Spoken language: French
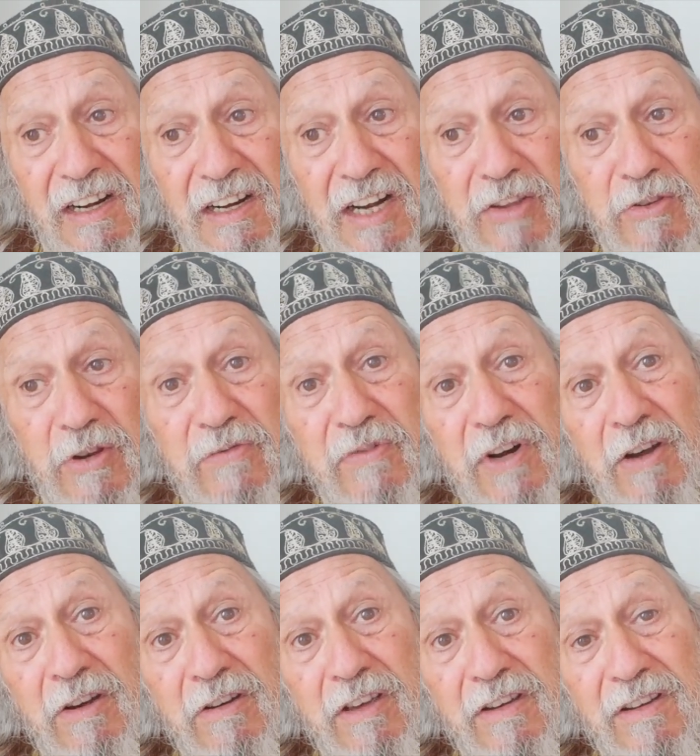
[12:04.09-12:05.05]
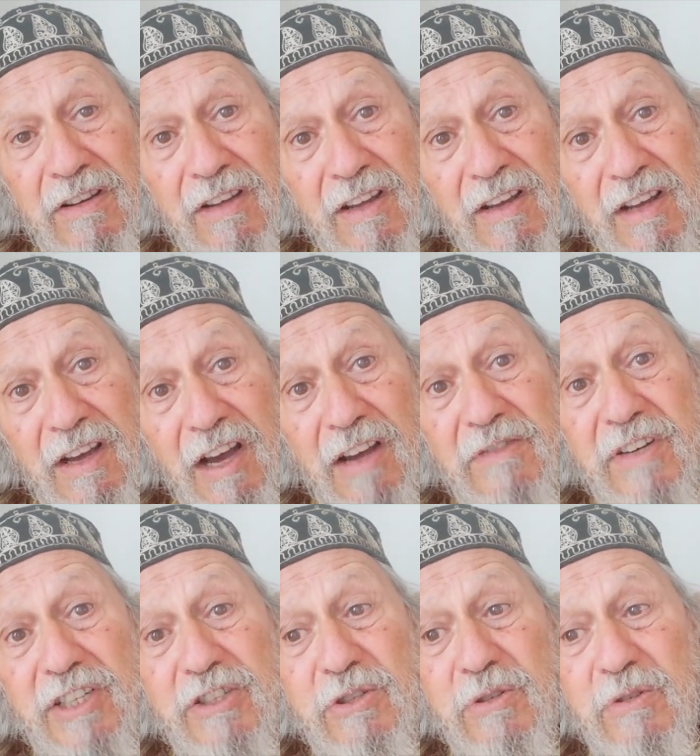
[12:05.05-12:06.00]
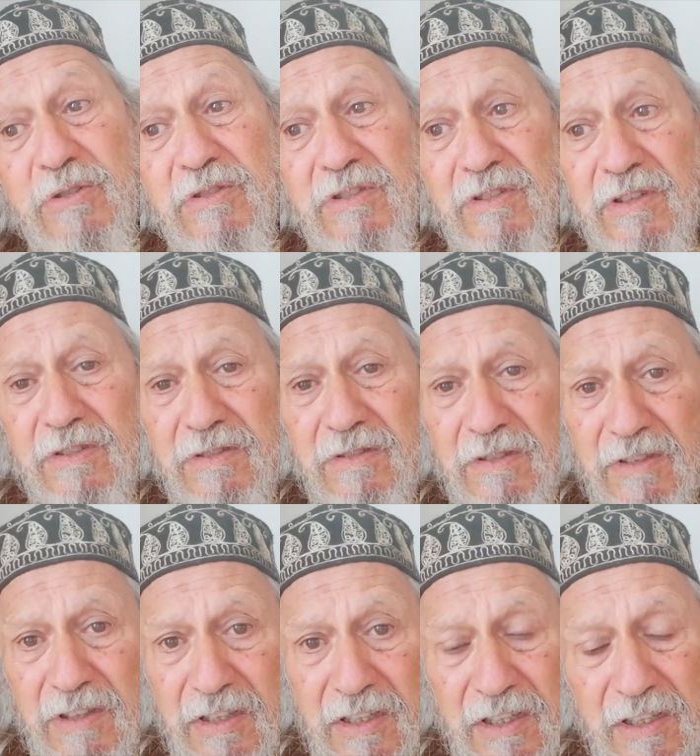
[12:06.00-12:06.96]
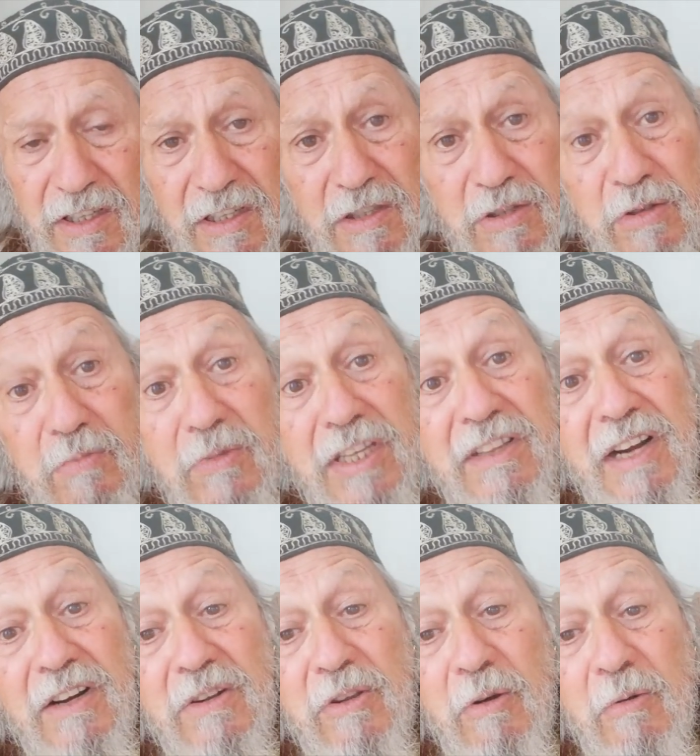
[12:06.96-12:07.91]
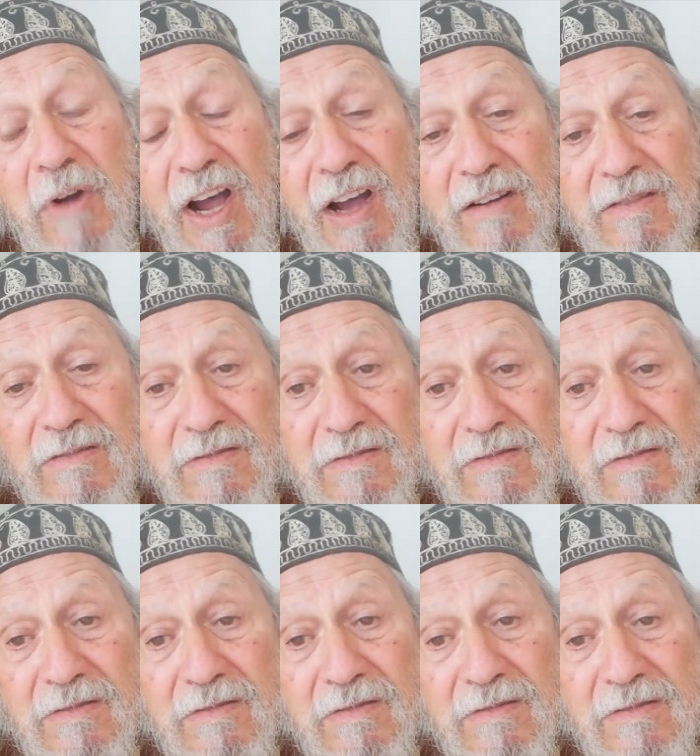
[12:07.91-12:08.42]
la novlangue ravageuse et se mit à l'endroit.